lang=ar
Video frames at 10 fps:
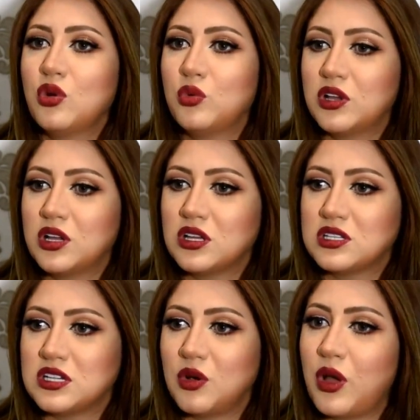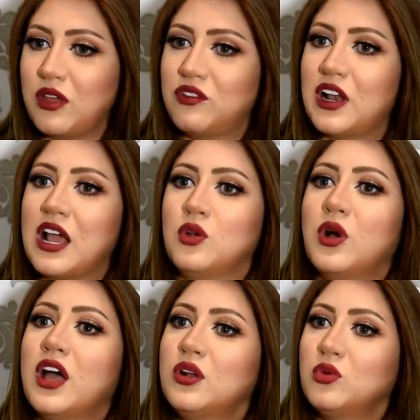وتنوعي في
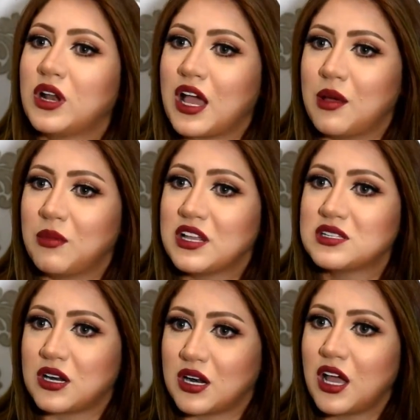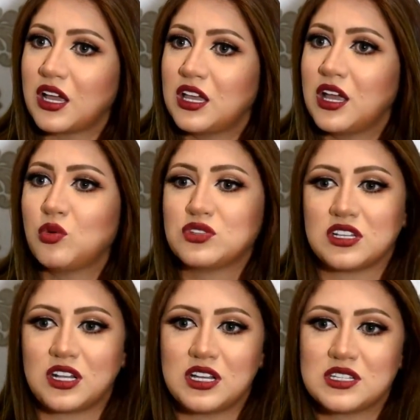الالوان والخامات الراقيه
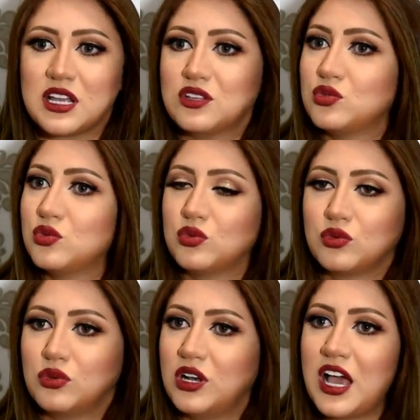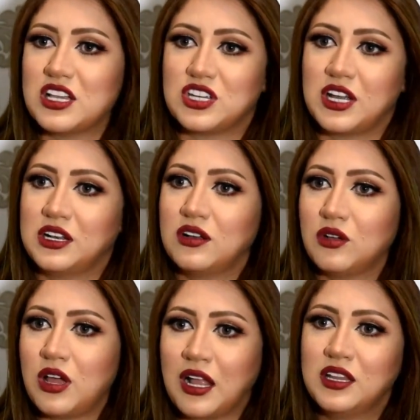والتطريزات وكل حاجه يعني
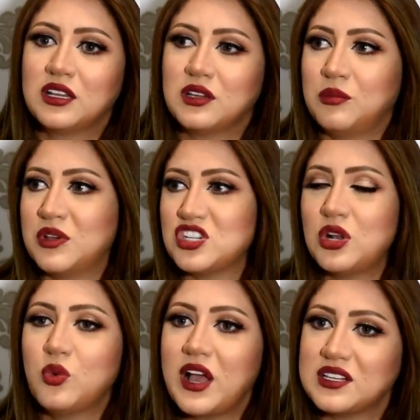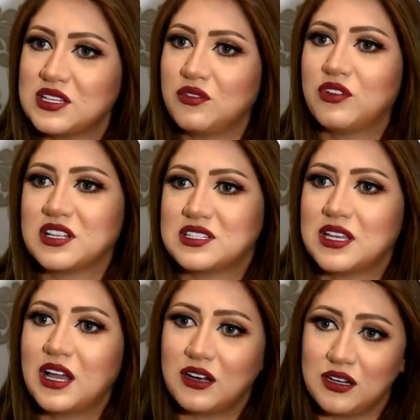عندك مجال واسع في
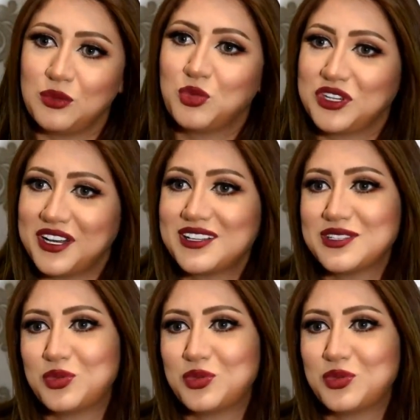اختيار الموديلات